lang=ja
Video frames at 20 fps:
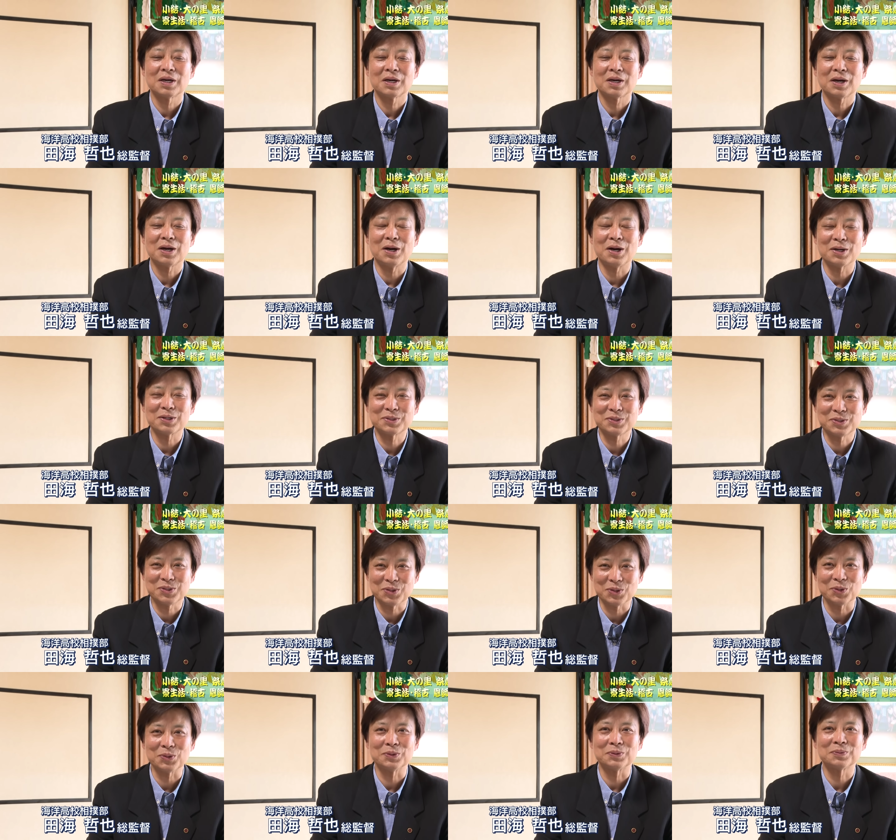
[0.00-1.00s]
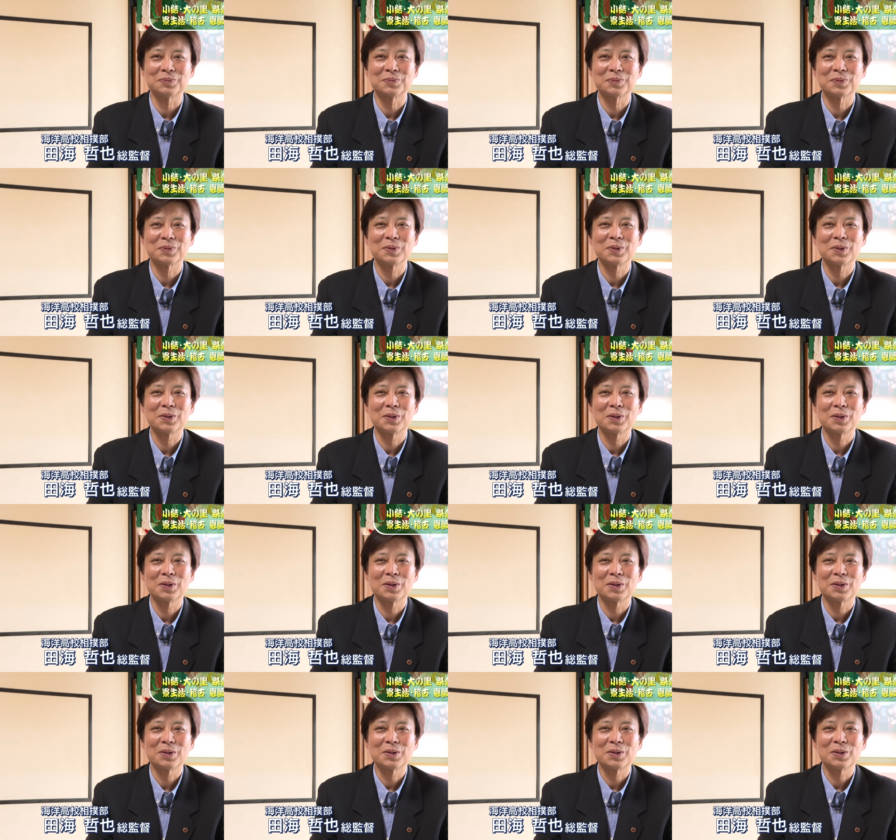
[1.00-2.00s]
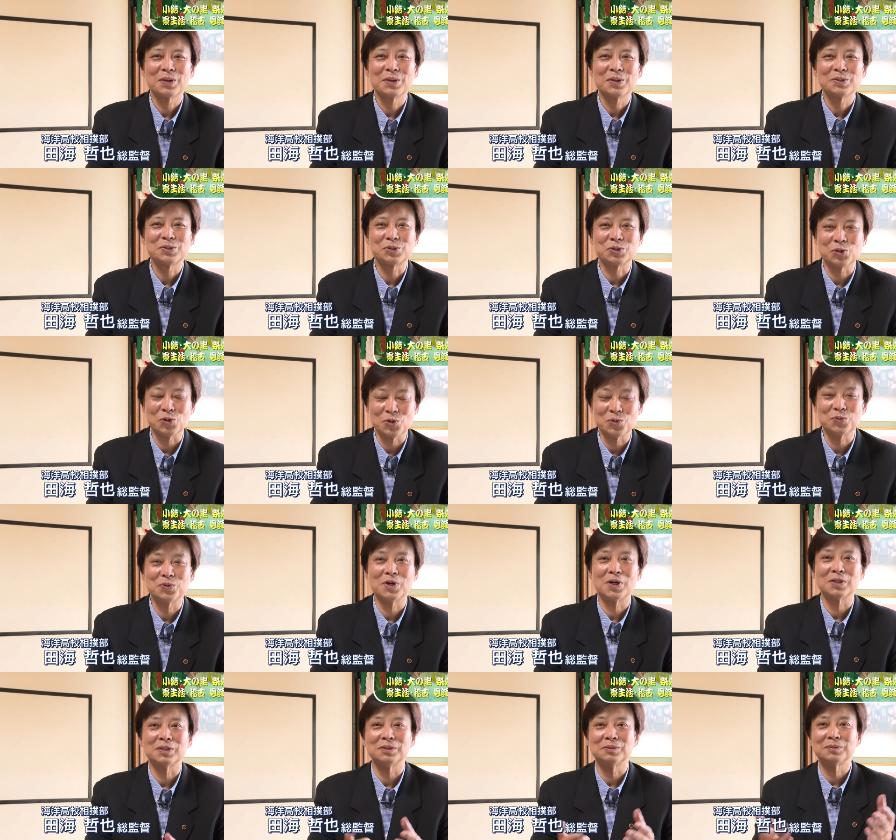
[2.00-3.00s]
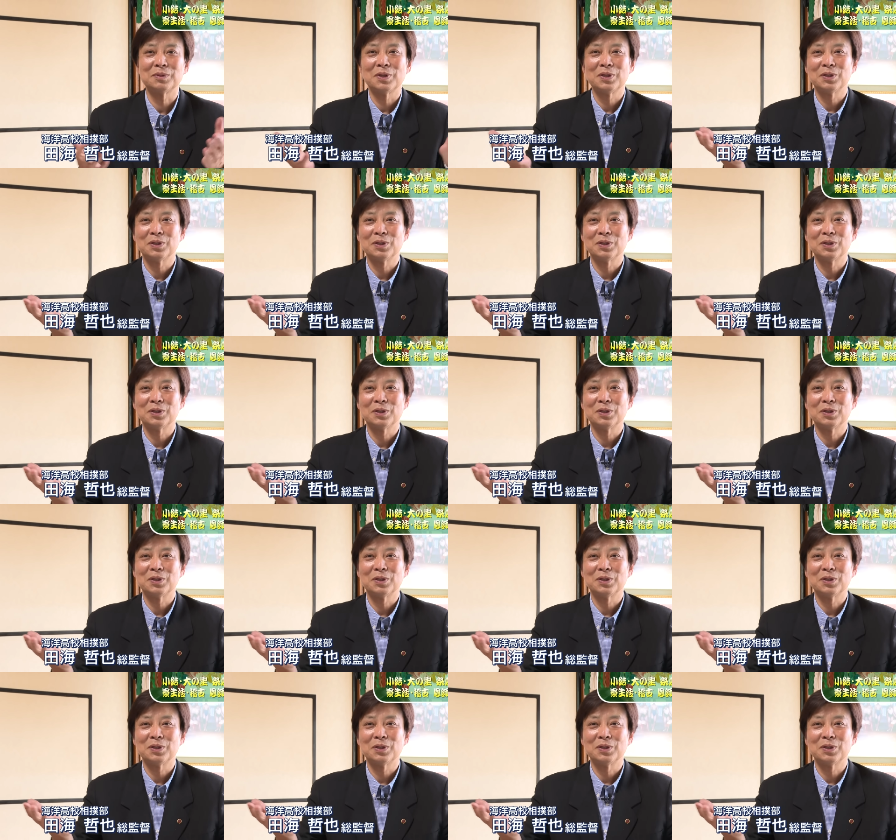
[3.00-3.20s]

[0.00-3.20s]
発狂勝負あり